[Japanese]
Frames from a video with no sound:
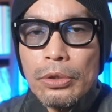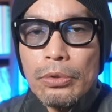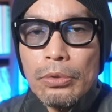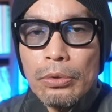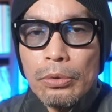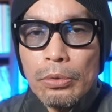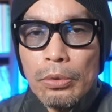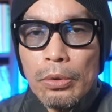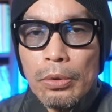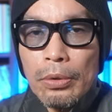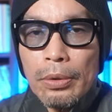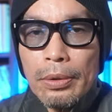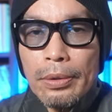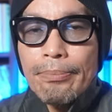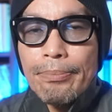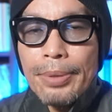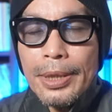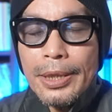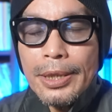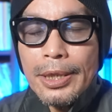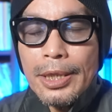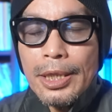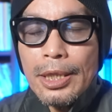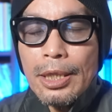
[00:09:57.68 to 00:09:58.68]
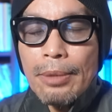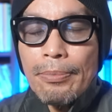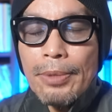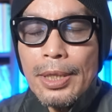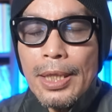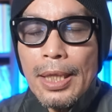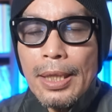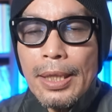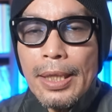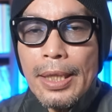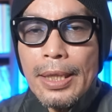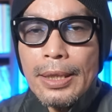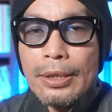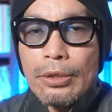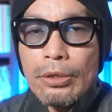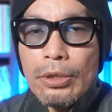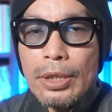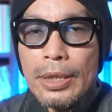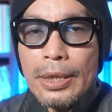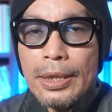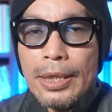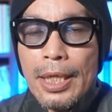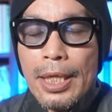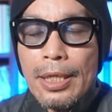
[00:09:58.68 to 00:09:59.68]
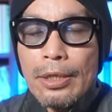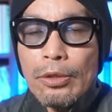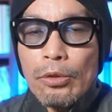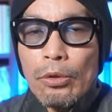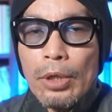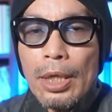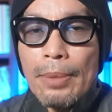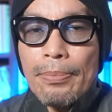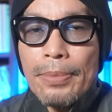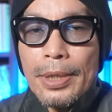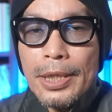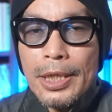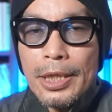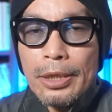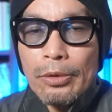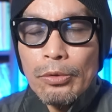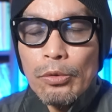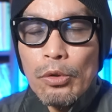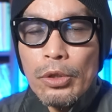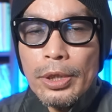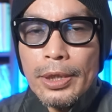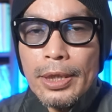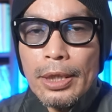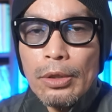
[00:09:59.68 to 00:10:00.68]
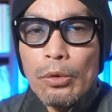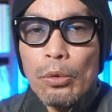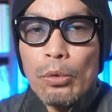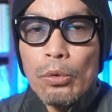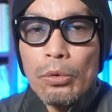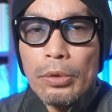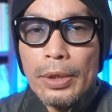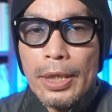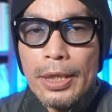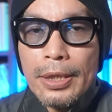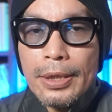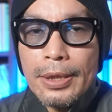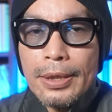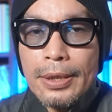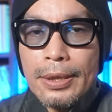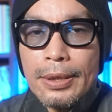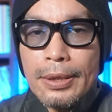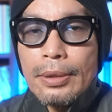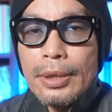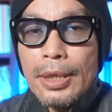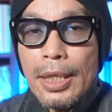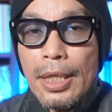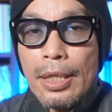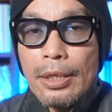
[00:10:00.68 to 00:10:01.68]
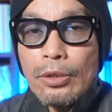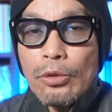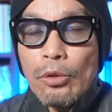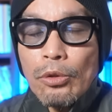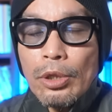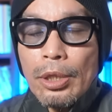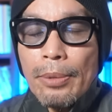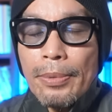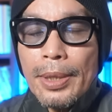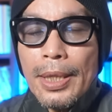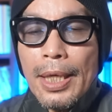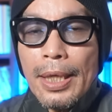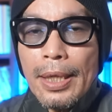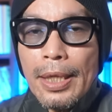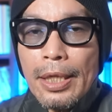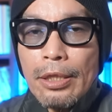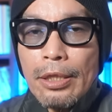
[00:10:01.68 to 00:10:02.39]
すると、ビッチに見られやすい清楚な美人といったところです。清楚に見ら